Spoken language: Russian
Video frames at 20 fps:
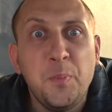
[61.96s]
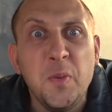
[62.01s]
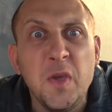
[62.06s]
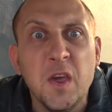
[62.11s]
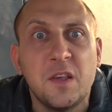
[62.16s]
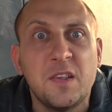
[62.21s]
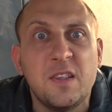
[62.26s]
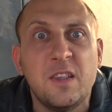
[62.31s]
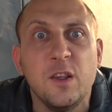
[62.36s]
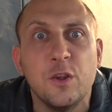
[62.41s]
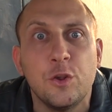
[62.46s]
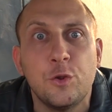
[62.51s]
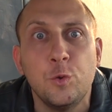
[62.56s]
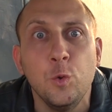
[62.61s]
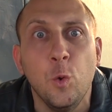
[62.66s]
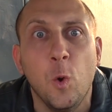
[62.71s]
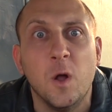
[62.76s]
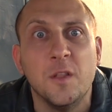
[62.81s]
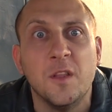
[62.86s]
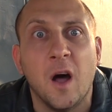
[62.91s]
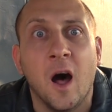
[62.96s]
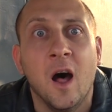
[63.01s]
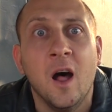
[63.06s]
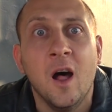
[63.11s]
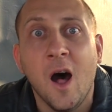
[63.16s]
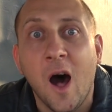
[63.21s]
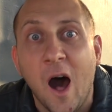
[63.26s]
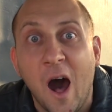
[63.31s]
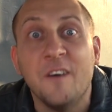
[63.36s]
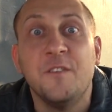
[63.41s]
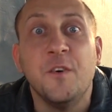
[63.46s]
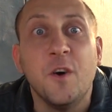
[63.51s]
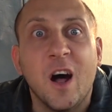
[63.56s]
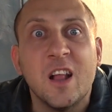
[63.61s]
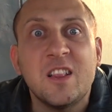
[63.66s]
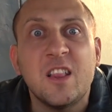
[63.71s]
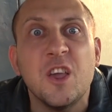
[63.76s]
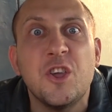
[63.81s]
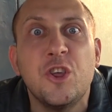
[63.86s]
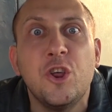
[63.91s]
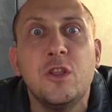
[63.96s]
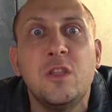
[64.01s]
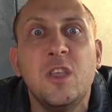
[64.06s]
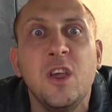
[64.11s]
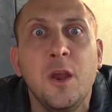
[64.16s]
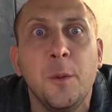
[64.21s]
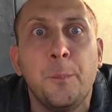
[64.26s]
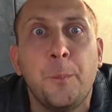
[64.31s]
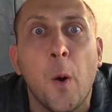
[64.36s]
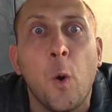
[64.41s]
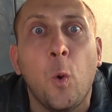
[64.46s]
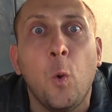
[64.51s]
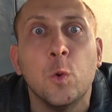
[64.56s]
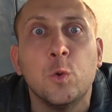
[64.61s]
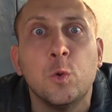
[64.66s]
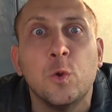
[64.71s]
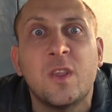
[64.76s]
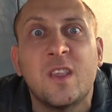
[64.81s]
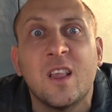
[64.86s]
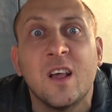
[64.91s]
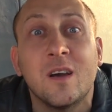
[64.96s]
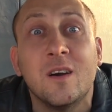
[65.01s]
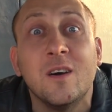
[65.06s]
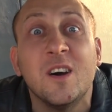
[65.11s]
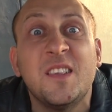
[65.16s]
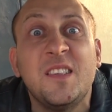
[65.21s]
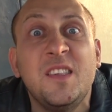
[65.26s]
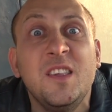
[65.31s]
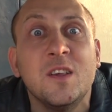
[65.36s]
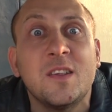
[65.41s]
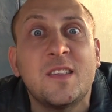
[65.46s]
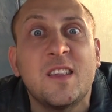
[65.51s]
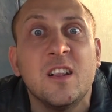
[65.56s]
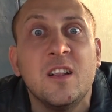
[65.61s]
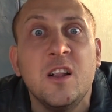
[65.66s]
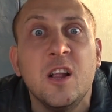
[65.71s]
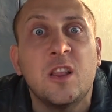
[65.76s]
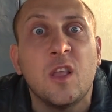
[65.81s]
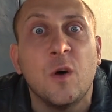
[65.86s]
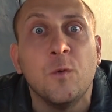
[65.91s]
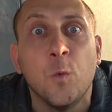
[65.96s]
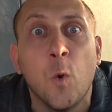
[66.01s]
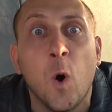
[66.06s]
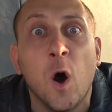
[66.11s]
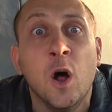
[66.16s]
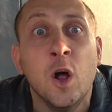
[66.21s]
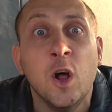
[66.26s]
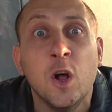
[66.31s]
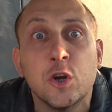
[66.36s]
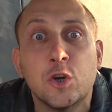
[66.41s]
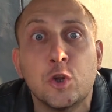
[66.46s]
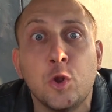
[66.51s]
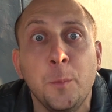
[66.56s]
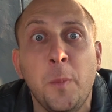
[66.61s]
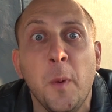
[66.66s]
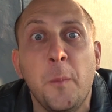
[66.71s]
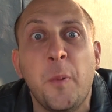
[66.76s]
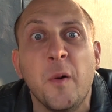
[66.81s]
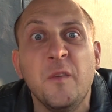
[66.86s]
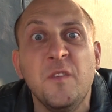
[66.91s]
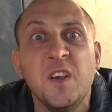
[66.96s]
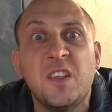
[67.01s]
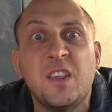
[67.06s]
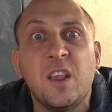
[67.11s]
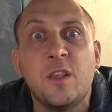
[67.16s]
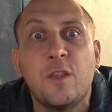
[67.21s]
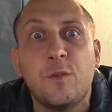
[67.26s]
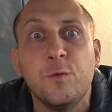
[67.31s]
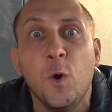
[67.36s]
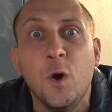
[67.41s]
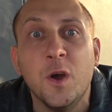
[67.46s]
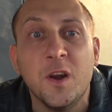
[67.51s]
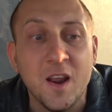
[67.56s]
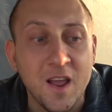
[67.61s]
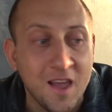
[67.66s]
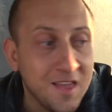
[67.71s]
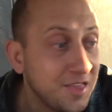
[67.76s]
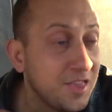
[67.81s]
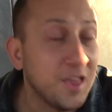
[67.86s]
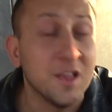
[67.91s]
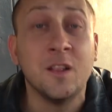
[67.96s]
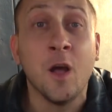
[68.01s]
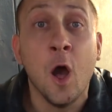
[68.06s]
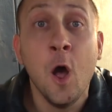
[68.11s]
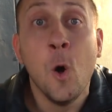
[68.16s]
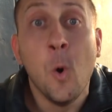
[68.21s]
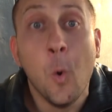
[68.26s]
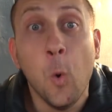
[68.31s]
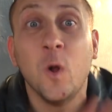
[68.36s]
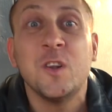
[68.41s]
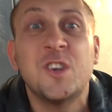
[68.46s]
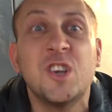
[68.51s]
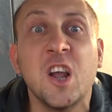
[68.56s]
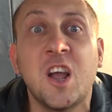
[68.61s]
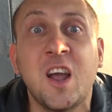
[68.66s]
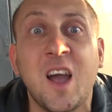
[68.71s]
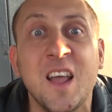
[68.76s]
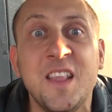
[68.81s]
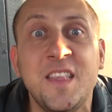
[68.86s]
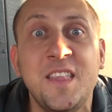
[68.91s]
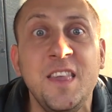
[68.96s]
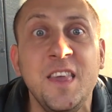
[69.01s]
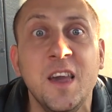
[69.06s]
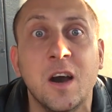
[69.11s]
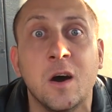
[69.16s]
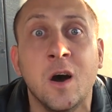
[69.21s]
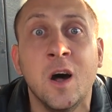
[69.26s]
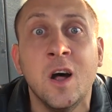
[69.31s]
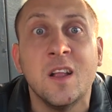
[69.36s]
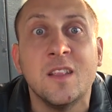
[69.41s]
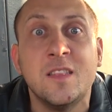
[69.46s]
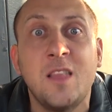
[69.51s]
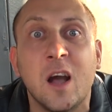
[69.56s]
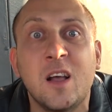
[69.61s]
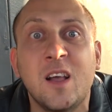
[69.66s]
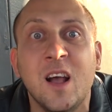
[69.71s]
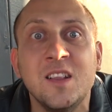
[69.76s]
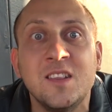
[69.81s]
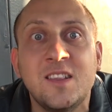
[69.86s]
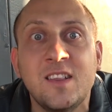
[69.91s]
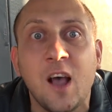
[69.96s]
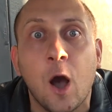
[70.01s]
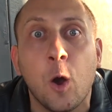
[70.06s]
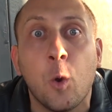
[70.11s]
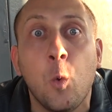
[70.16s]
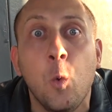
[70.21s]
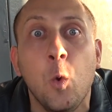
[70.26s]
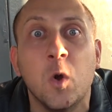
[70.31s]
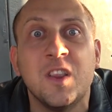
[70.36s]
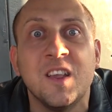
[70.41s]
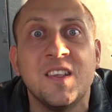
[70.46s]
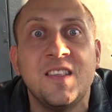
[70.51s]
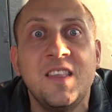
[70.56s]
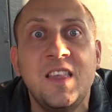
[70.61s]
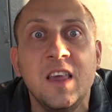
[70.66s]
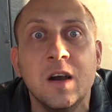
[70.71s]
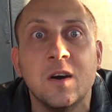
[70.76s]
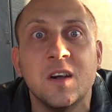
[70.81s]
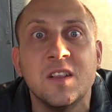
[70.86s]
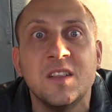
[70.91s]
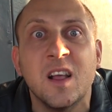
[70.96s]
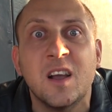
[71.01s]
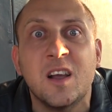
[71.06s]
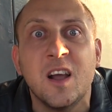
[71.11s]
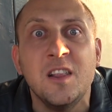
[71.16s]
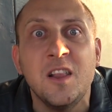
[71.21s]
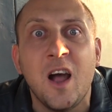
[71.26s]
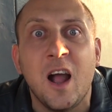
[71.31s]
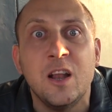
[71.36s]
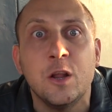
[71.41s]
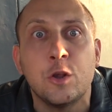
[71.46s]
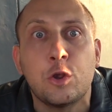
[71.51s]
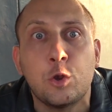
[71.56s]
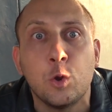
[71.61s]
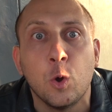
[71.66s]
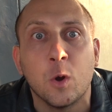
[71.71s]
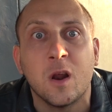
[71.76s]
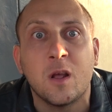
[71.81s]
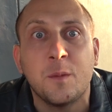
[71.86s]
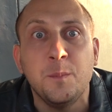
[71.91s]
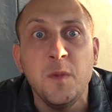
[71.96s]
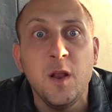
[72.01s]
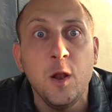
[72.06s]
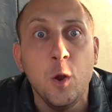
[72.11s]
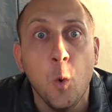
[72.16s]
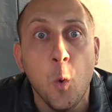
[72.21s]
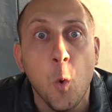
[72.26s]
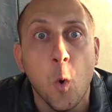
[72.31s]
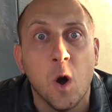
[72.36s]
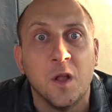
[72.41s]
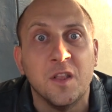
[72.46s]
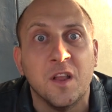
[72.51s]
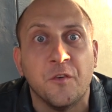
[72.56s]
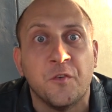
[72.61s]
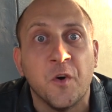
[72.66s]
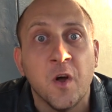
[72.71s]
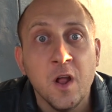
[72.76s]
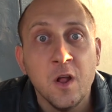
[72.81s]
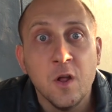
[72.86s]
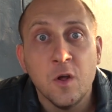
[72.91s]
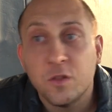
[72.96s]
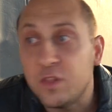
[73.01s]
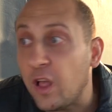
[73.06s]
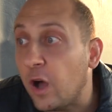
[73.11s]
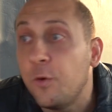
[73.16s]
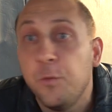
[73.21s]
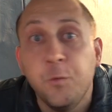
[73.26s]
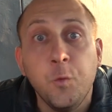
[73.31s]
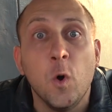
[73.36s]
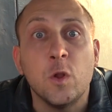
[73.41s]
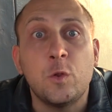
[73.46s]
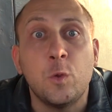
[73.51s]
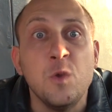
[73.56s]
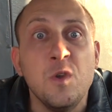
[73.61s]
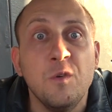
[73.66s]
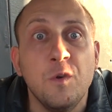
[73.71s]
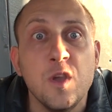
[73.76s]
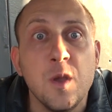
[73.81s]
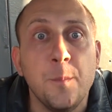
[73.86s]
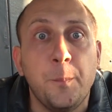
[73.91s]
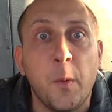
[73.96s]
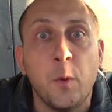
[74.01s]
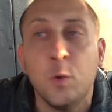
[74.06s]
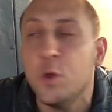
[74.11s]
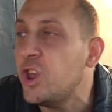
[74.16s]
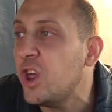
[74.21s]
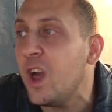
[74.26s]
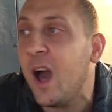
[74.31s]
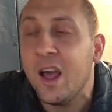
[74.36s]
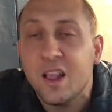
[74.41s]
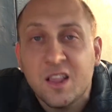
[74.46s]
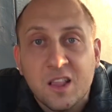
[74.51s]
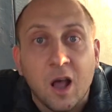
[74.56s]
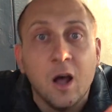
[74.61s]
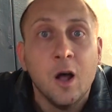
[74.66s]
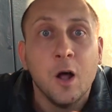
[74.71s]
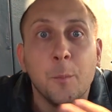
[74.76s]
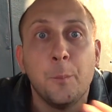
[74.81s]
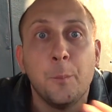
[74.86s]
пик сезона, а Влад А4 походу согласился для того, чтобы повысить свой рейтинг. Он же хотел до конца года сделать на канале 40 миллионов. Так вот, у него не получается,